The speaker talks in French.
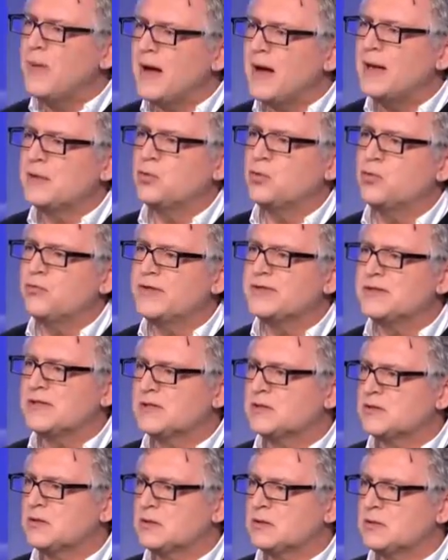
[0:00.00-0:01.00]
à trouver
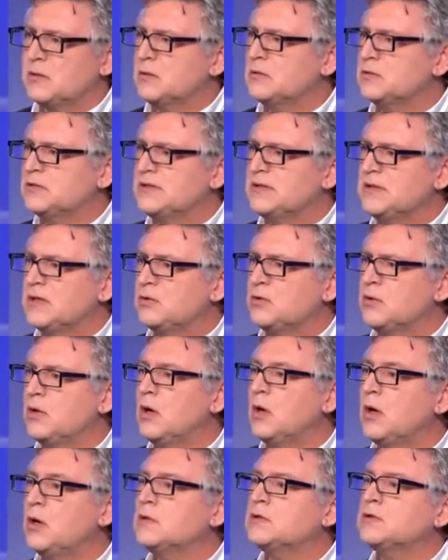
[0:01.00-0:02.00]
500 euh, signatures. C'est